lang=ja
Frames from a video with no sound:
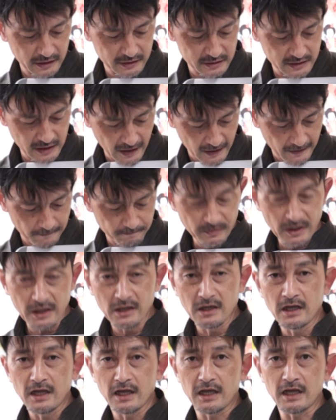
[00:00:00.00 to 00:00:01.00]
んですが、
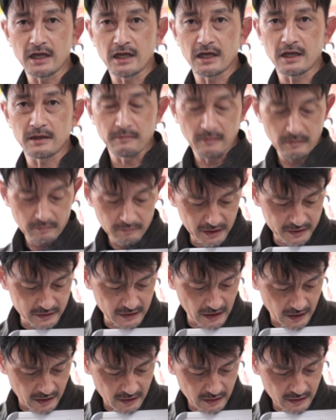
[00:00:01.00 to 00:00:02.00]
まず
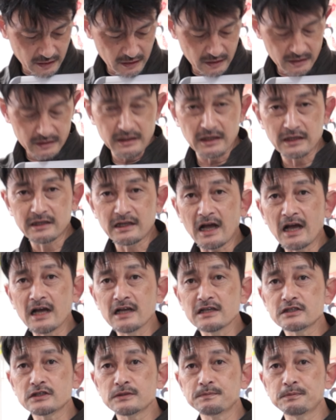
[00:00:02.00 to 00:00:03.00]
ね、
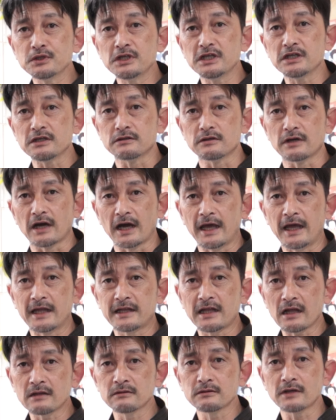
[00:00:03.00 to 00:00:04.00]
リターンスプリングがへ
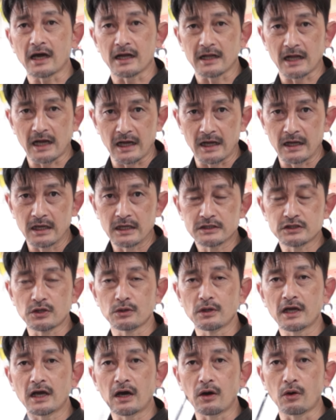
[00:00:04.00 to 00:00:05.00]
たるから、
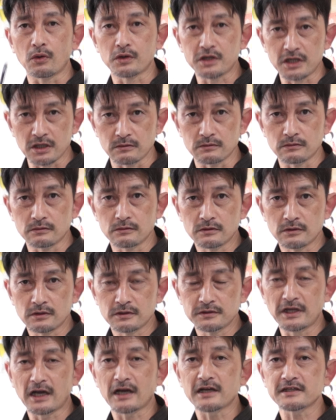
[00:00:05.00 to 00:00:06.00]
それが起きる。
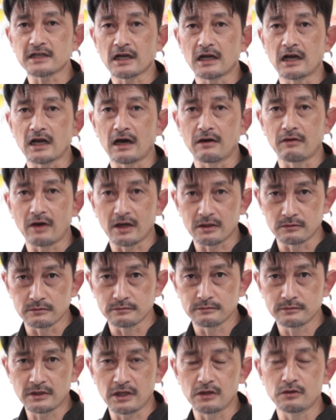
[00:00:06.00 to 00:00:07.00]
長さが変わ
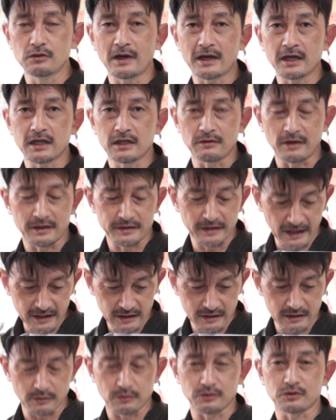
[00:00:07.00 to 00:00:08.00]
るっていうわけではな
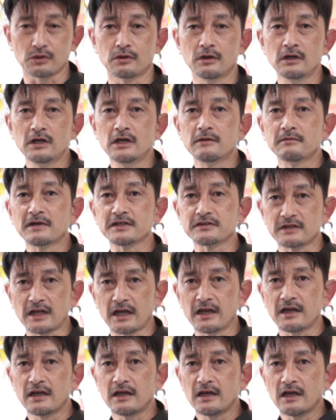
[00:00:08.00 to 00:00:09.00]
いっていうことを、まず
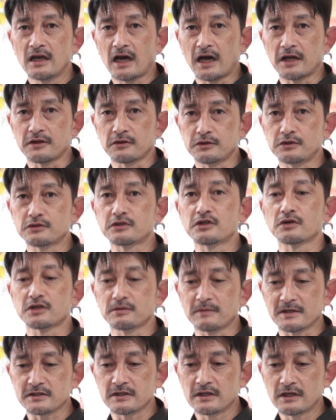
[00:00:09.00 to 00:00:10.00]
ね、言ってお
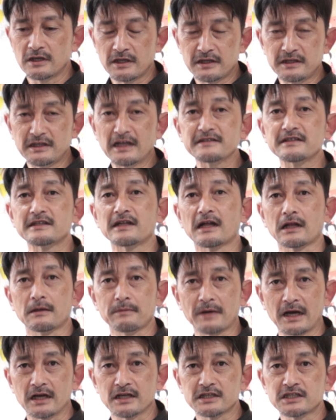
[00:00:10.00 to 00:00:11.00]
きます。なぜな
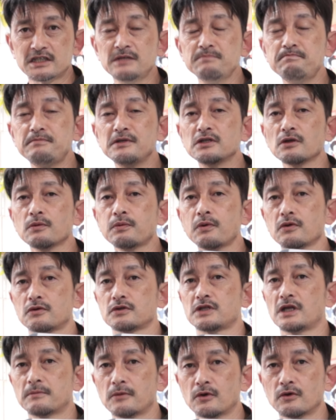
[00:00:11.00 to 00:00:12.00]
らば、新品の
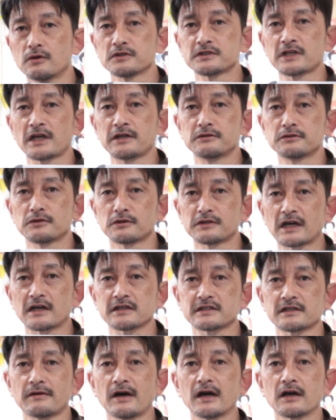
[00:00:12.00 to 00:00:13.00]
フォークでも左右の
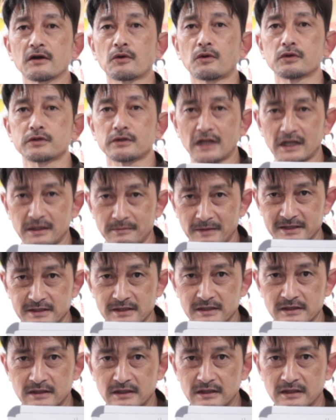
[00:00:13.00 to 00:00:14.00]
長さは異なりま
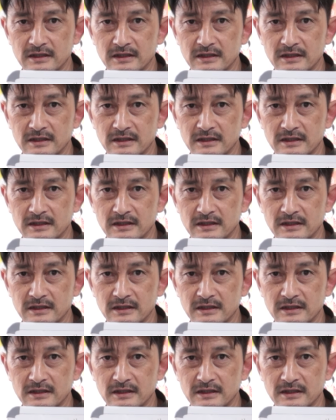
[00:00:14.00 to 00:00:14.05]
す。